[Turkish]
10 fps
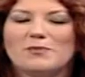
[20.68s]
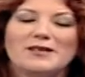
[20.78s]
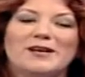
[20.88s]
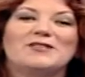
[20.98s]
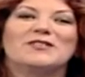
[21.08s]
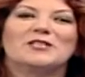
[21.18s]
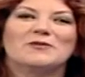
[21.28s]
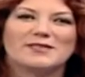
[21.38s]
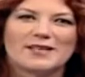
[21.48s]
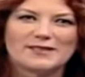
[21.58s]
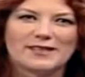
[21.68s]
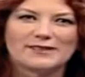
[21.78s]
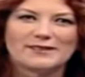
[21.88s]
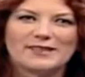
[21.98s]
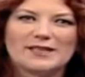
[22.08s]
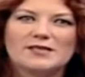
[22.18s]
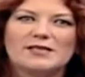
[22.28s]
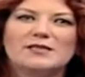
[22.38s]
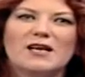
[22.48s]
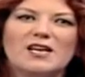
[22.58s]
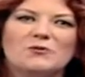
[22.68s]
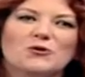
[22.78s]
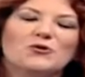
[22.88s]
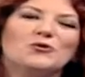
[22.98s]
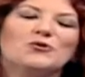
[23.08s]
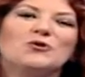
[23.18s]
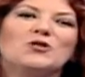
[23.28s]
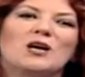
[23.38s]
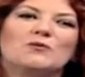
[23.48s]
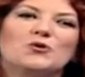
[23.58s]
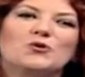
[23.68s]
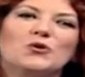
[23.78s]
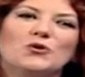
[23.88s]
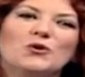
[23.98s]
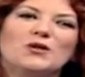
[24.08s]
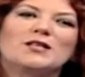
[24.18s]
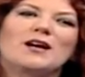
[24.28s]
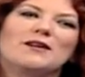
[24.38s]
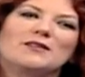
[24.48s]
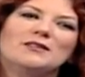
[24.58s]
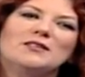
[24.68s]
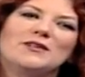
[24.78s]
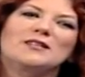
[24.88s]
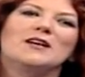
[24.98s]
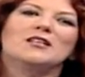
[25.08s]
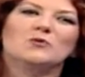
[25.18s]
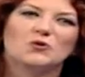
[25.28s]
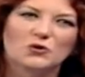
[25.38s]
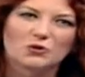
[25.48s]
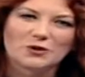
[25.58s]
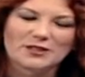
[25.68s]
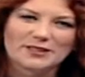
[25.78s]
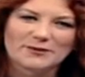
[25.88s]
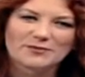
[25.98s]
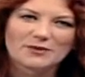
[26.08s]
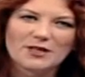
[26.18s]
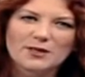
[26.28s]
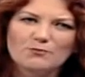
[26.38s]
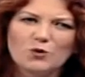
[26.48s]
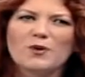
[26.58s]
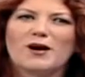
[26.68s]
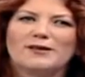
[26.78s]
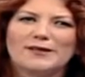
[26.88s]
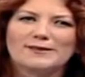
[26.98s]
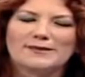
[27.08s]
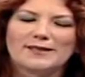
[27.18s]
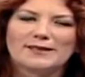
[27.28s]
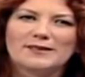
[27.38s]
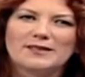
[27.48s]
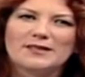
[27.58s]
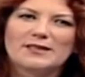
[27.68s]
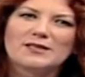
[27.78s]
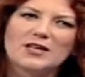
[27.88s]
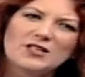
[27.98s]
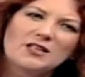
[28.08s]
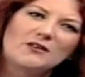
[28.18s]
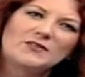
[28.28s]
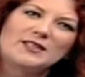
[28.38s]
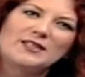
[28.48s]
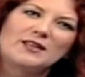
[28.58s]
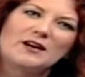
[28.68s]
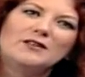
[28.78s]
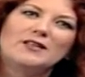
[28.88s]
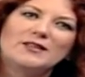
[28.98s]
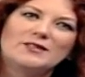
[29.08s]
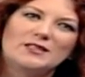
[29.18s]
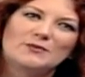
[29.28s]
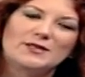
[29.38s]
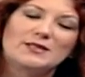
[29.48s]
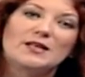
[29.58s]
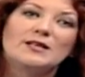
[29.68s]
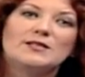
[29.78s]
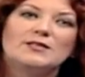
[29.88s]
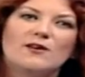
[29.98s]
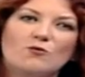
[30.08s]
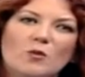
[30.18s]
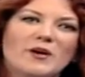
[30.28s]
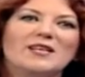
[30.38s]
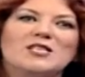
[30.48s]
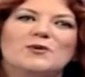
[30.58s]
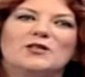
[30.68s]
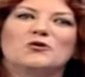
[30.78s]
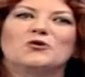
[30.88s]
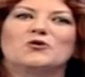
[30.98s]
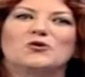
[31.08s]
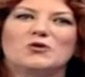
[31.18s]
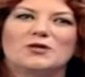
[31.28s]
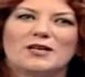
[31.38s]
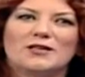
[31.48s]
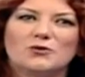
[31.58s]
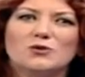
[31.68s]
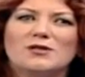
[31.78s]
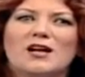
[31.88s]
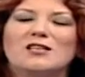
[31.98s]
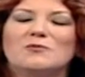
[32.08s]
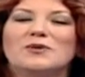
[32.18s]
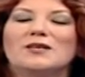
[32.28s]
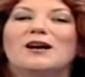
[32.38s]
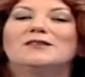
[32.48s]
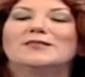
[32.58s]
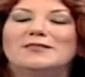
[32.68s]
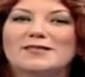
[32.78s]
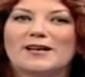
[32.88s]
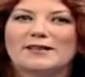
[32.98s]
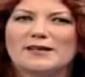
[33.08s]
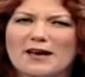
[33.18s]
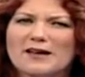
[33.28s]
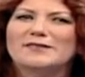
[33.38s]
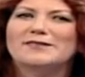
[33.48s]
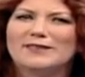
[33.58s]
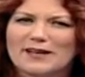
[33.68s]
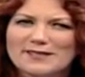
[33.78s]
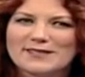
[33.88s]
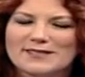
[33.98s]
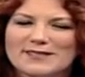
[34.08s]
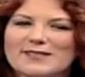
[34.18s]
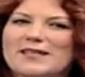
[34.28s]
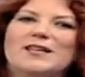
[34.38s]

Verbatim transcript: Ben Ayşe Gavaz Aslan. Sizlerle bugün konuşacağımız konu kaygı ve kaygı bozuklukları. Bu bağlantıda geçen haftaki anlattığımız savunma mekanizmaları konusunda ruhsal yapıyı anlatırken eğer hatırlarsanız